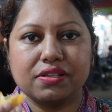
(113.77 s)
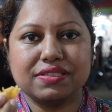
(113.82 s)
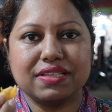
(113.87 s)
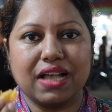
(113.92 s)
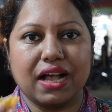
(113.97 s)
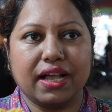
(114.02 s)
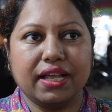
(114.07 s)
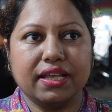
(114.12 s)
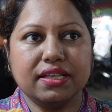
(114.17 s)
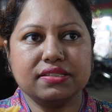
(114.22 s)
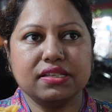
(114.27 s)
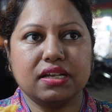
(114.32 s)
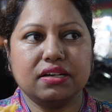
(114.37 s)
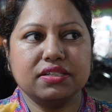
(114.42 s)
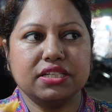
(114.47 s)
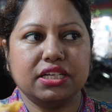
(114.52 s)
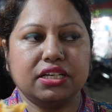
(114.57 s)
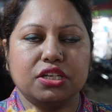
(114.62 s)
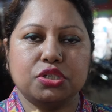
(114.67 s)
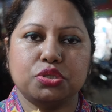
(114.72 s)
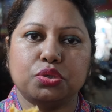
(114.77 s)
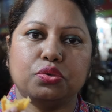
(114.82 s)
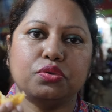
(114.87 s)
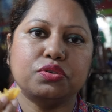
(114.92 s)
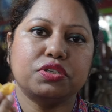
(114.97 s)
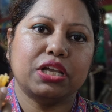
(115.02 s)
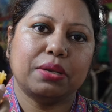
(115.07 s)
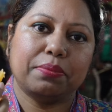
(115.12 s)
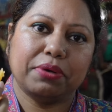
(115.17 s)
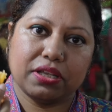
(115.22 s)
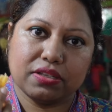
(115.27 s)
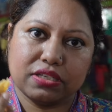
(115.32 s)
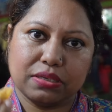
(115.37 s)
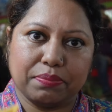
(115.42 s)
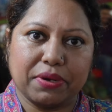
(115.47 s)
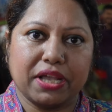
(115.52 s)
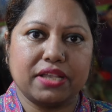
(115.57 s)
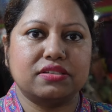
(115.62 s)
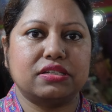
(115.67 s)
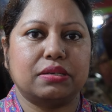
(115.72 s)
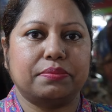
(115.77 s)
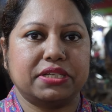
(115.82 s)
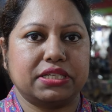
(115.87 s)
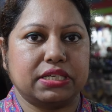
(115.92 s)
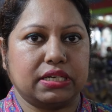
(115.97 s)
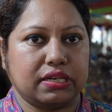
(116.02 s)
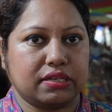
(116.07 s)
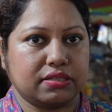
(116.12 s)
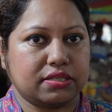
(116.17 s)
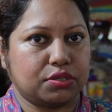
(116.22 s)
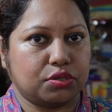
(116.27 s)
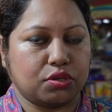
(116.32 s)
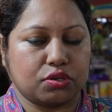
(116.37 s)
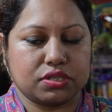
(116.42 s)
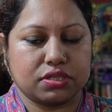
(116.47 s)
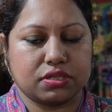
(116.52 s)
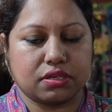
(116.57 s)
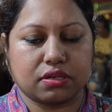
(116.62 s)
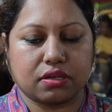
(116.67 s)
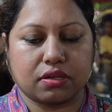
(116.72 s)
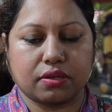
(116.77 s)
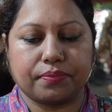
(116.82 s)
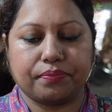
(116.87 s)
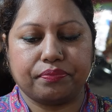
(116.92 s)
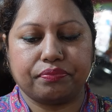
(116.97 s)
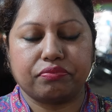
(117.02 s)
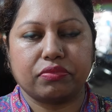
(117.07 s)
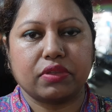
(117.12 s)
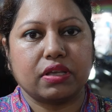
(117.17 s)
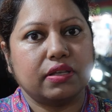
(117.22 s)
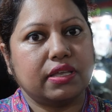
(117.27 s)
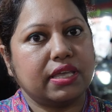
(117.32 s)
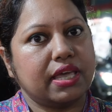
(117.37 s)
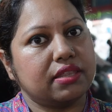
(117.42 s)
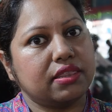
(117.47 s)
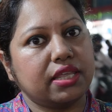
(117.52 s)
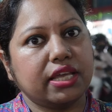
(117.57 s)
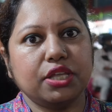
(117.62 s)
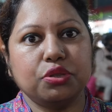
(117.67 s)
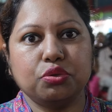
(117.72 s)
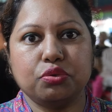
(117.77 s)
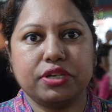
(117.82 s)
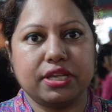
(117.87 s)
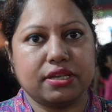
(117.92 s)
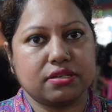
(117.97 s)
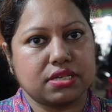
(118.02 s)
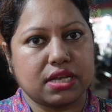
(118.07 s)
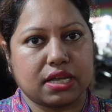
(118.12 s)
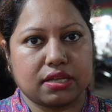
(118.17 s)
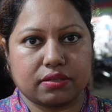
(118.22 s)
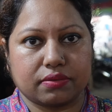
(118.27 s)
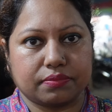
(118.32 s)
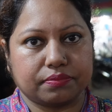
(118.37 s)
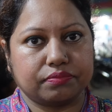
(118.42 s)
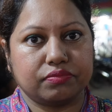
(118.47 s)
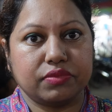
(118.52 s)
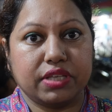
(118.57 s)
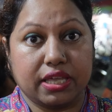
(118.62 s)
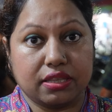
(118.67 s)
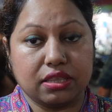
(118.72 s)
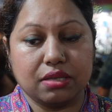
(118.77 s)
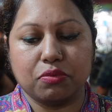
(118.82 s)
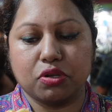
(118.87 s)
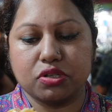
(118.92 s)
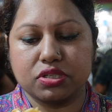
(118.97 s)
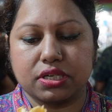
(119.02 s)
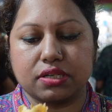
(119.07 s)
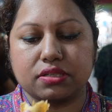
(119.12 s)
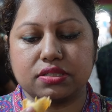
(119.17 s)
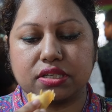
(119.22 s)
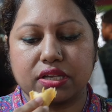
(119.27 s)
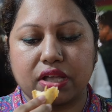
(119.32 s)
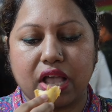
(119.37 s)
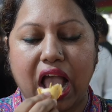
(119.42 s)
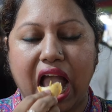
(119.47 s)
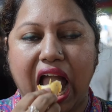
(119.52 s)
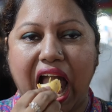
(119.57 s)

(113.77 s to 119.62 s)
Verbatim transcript: সাইজ আর জিনিস অনুযায়ী আমার কাছে প্রাইসটা বেশি লাগছে দশ টাকা খেতে কিন্তু ঠিকঠাক খেতে মজা আছে